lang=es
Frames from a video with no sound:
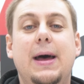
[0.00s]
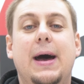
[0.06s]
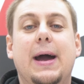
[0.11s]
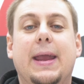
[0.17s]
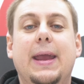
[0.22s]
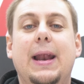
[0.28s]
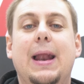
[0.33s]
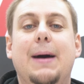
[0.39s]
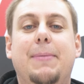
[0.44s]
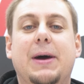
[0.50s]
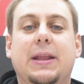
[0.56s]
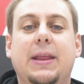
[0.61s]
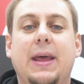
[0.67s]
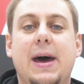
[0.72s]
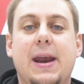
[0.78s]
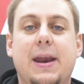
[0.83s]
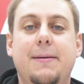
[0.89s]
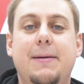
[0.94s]
aquí en la
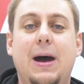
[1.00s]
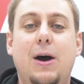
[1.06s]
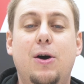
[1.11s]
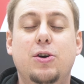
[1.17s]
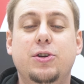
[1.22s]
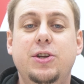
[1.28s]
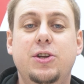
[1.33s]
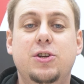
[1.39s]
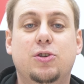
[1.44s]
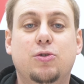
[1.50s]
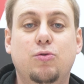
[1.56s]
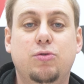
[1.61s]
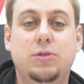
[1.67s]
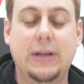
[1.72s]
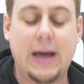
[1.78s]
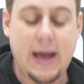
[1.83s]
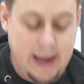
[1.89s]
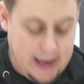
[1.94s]
parte de arriba, o si nos
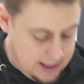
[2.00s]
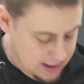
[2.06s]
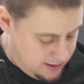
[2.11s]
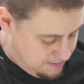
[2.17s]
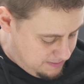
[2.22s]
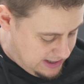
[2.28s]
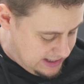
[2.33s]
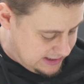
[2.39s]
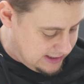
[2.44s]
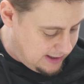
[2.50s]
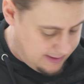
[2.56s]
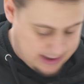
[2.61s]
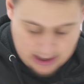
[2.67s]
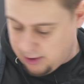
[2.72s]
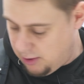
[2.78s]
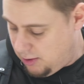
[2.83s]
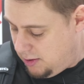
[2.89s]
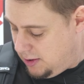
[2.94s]
gusta ir más
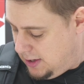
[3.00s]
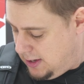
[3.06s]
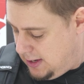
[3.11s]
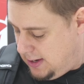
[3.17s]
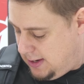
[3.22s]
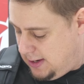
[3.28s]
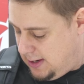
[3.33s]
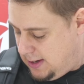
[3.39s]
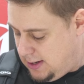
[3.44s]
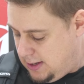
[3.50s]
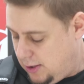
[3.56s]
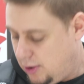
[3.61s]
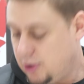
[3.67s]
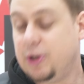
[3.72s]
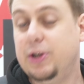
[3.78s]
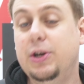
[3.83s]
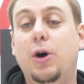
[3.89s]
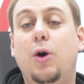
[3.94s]
abajo
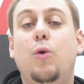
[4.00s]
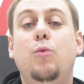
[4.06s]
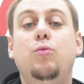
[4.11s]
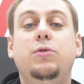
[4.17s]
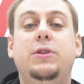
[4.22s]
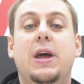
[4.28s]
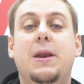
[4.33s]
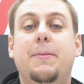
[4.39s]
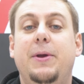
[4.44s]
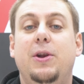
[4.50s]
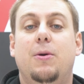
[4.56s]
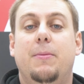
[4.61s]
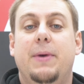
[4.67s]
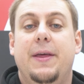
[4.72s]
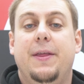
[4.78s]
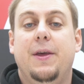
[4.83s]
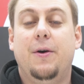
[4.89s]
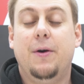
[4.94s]
o si no, un término
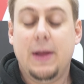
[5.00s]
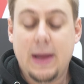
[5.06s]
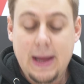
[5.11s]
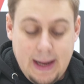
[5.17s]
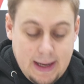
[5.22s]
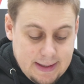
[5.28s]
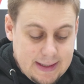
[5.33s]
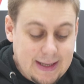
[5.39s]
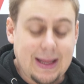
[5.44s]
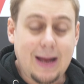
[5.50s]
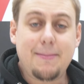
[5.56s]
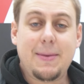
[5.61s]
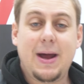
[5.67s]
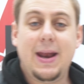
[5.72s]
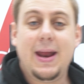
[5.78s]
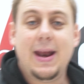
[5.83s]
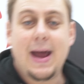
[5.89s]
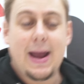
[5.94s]
medio. De tal
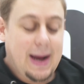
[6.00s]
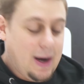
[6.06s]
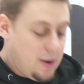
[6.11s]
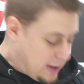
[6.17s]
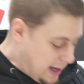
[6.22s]
manera que